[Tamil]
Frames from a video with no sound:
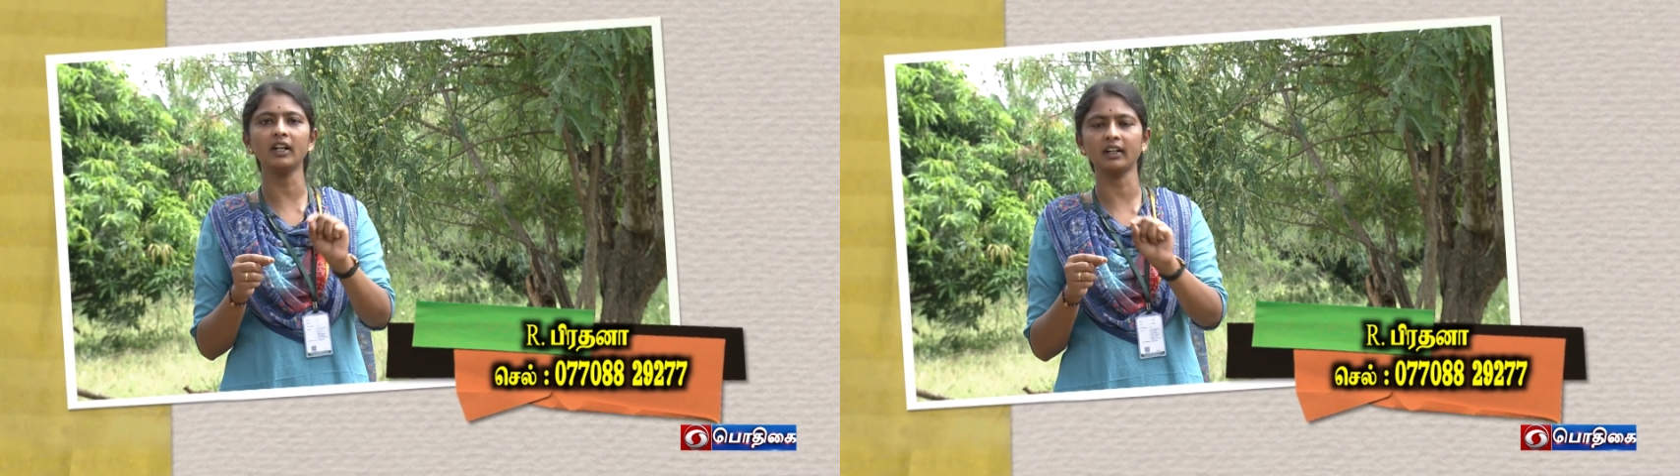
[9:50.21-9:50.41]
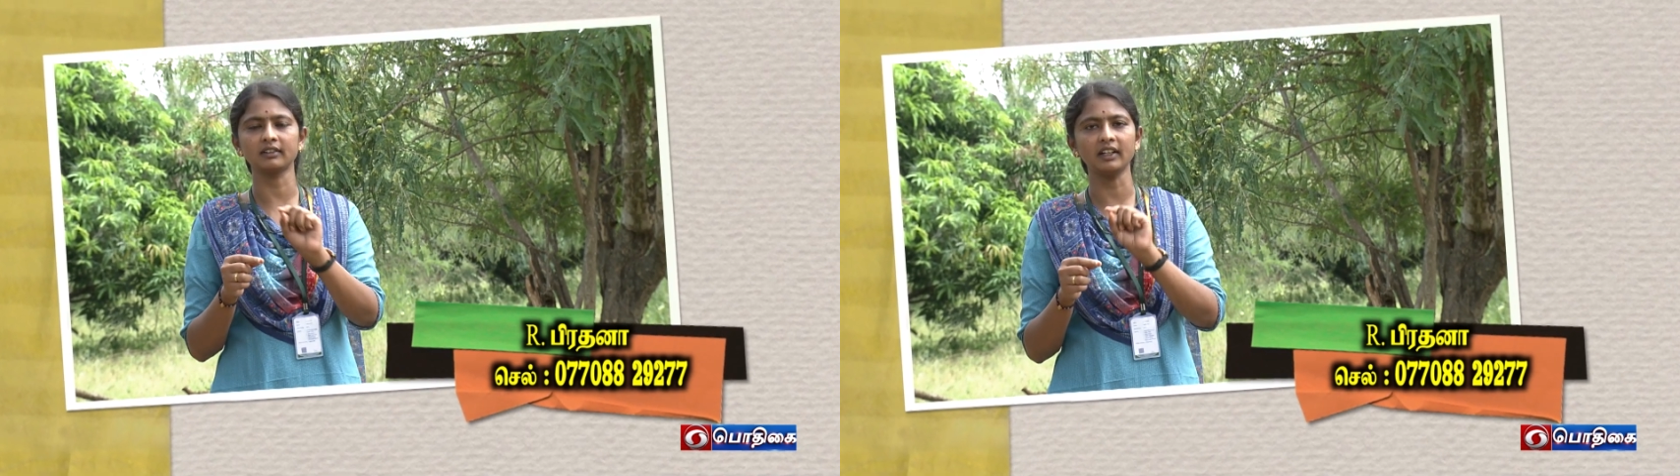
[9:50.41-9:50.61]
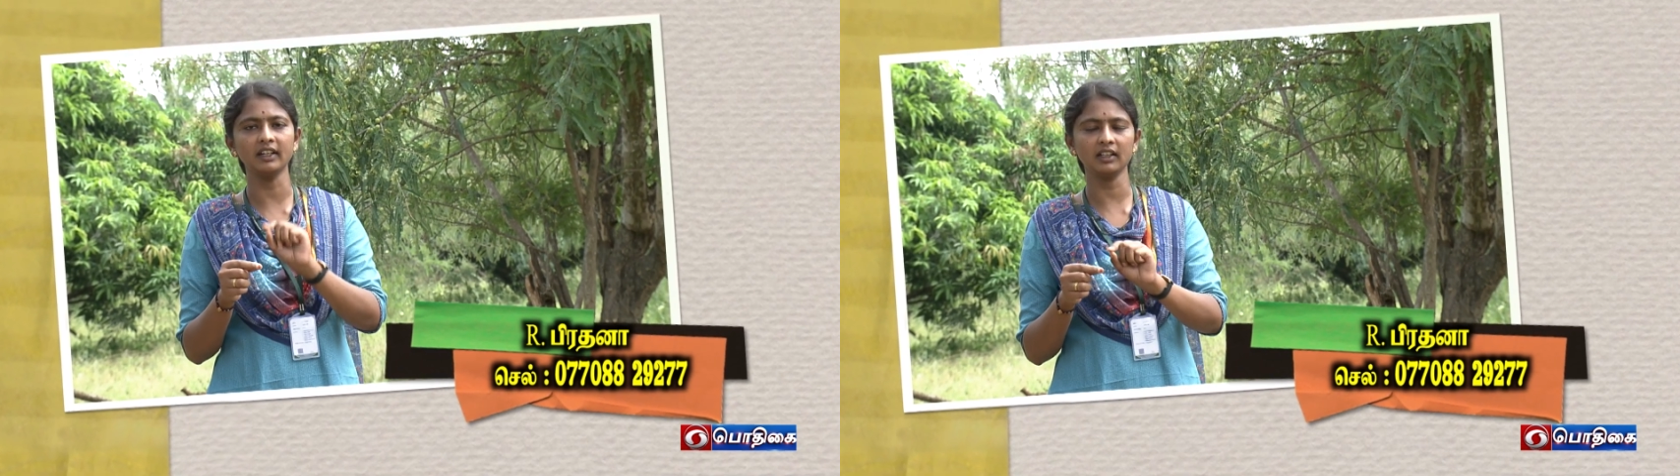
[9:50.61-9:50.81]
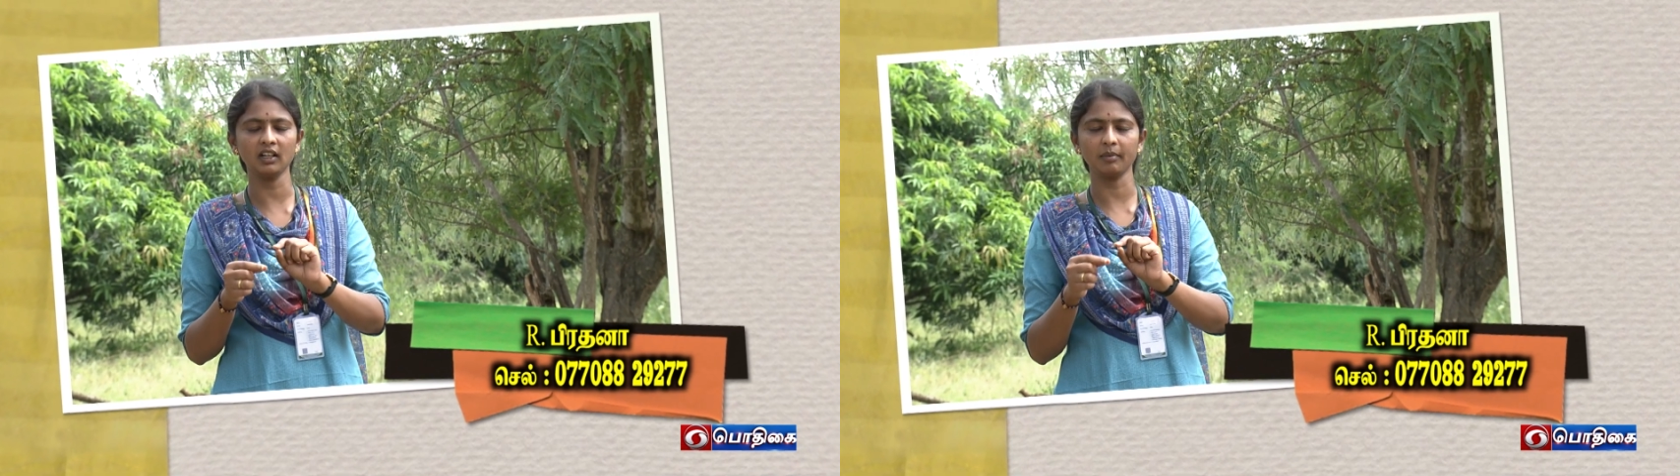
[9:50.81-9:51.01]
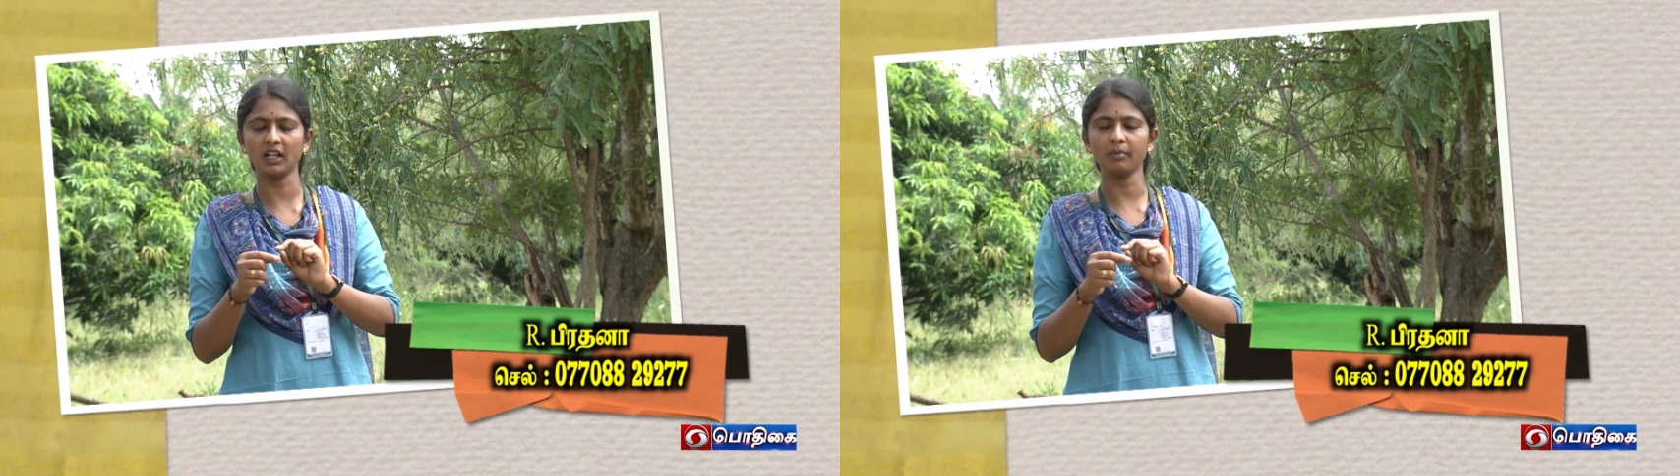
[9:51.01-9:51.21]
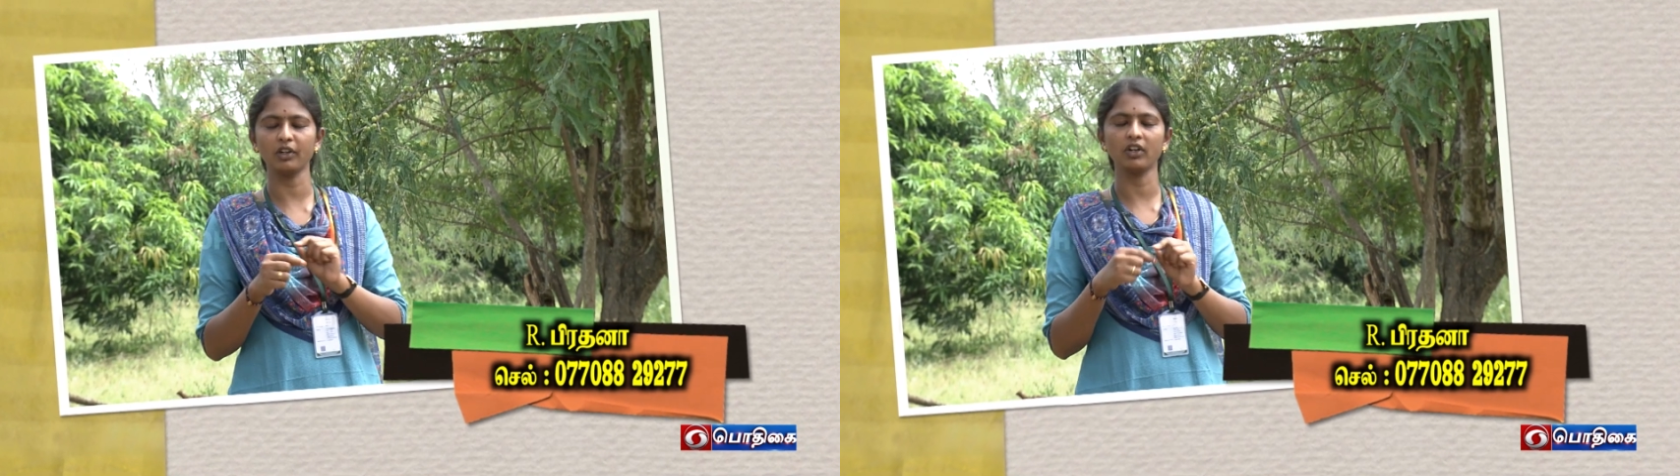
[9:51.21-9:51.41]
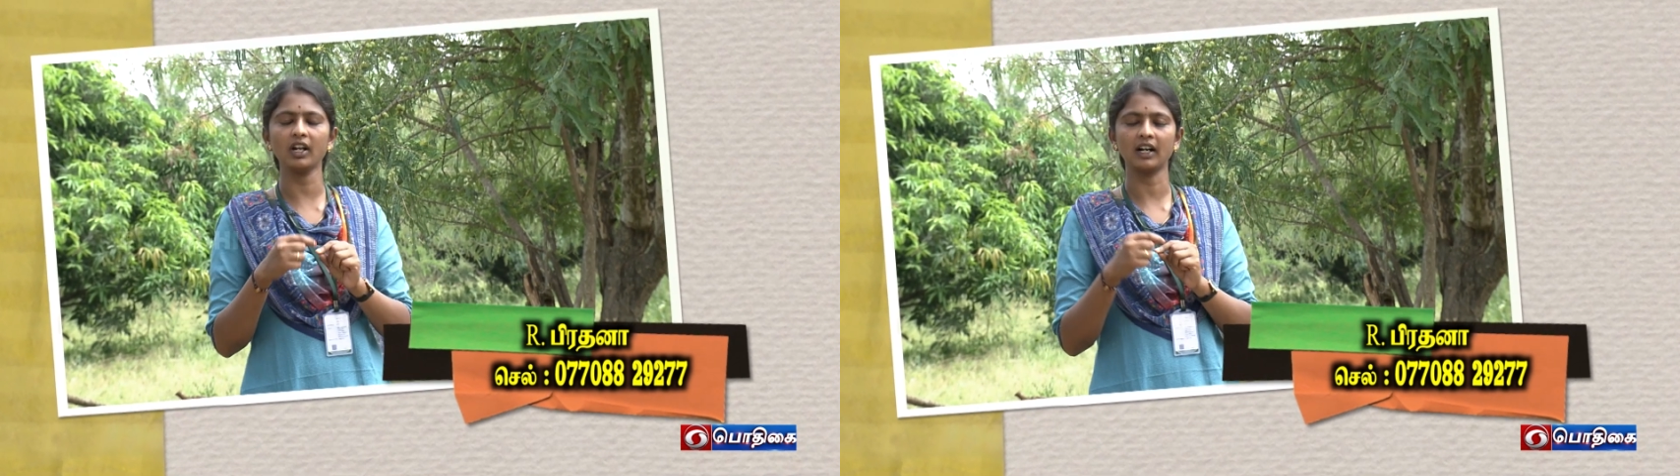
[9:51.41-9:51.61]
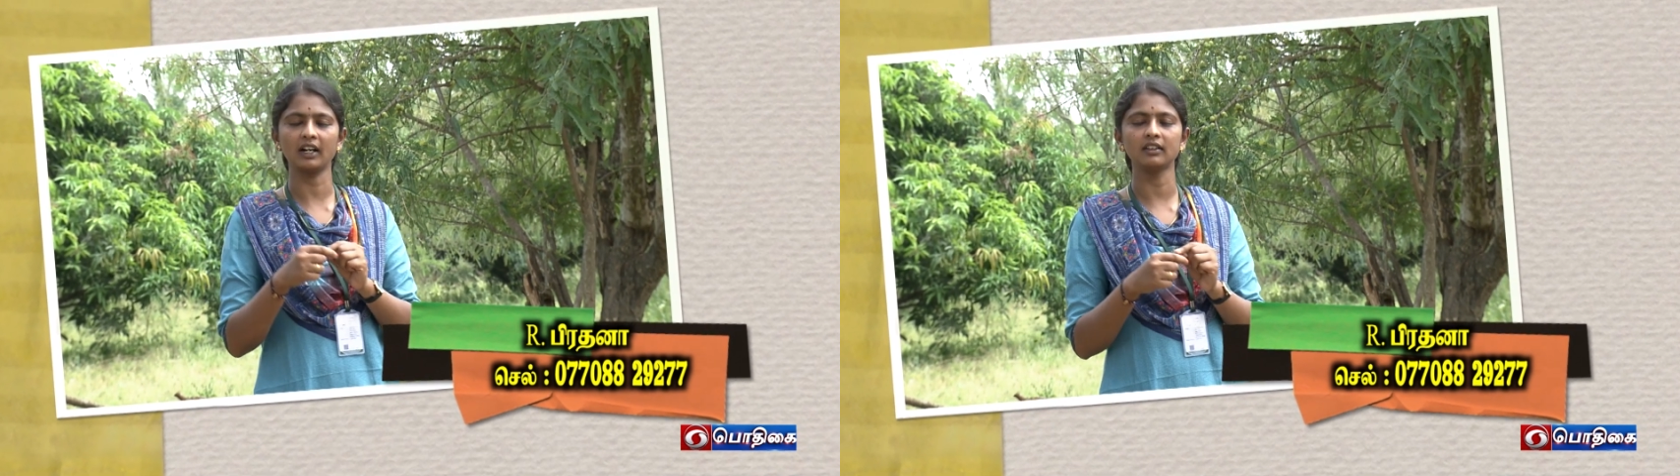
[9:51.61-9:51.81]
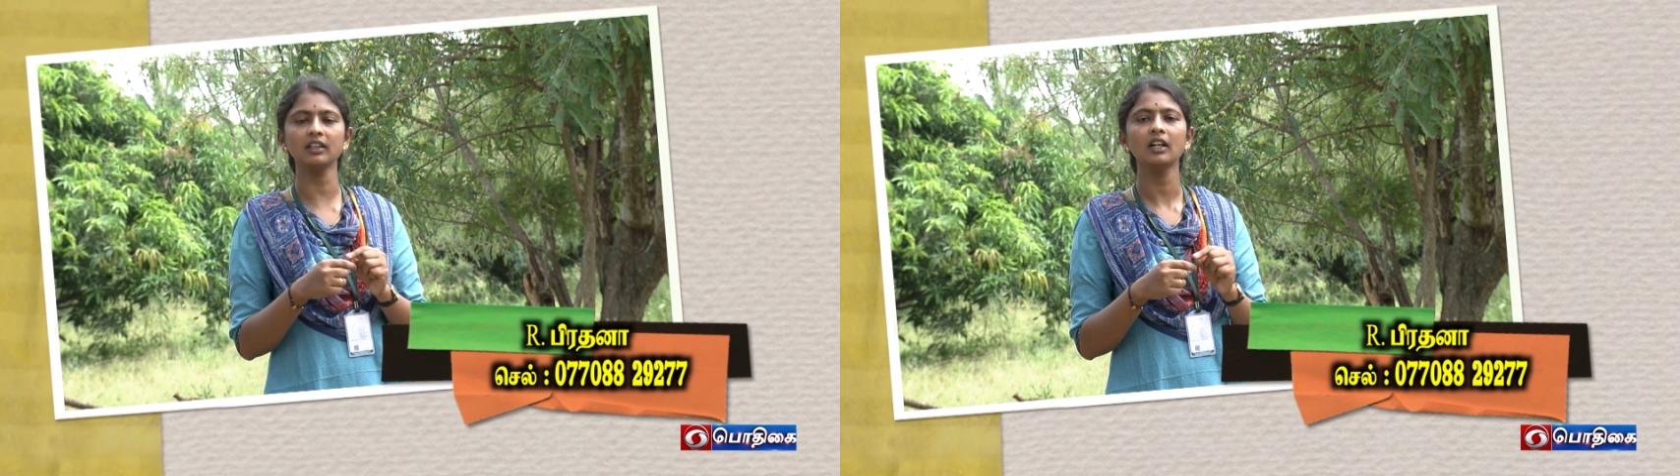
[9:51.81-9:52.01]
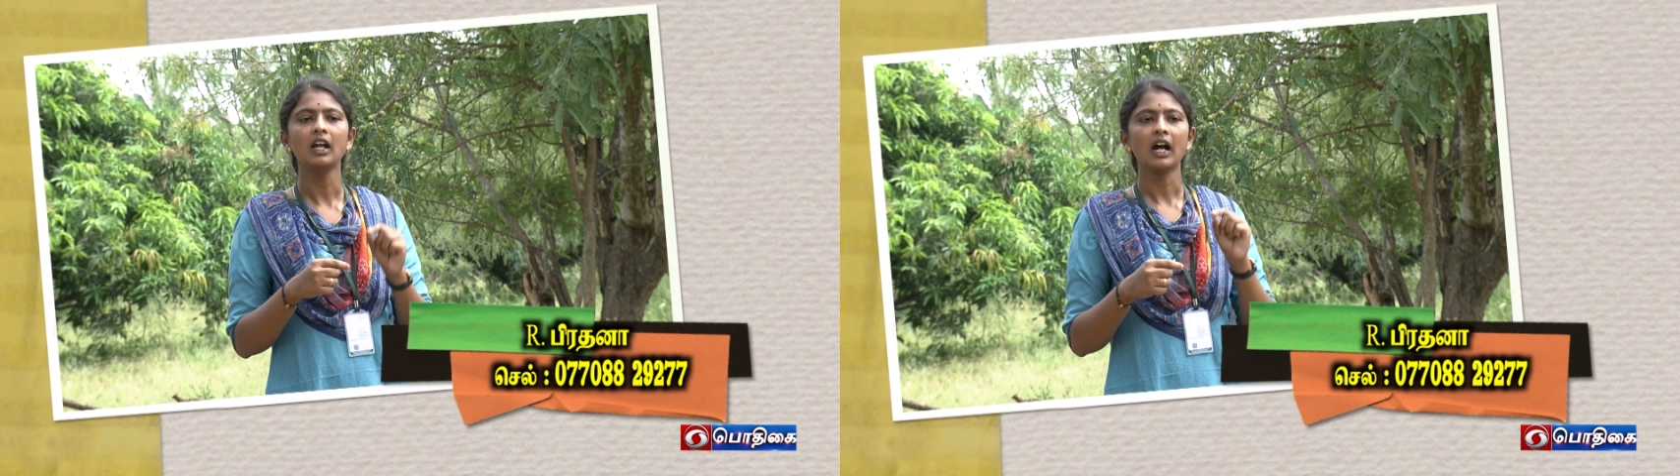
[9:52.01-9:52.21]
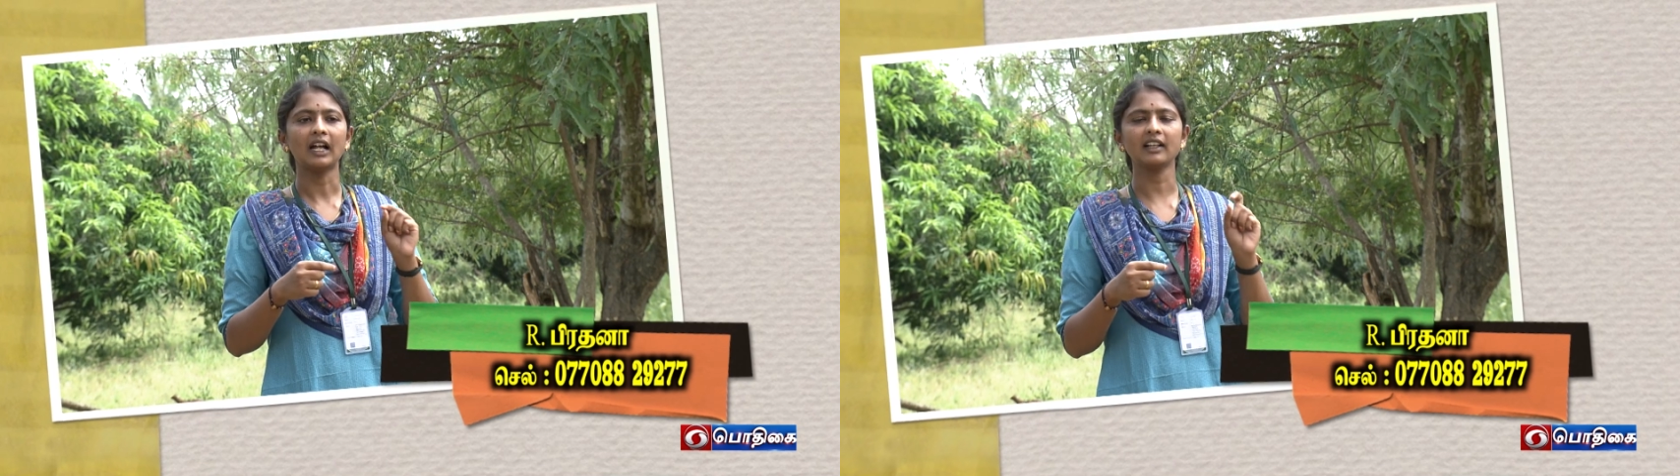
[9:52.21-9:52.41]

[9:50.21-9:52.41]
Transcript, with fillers: எட்டு இரண்டு ஒன்பது இரண்டு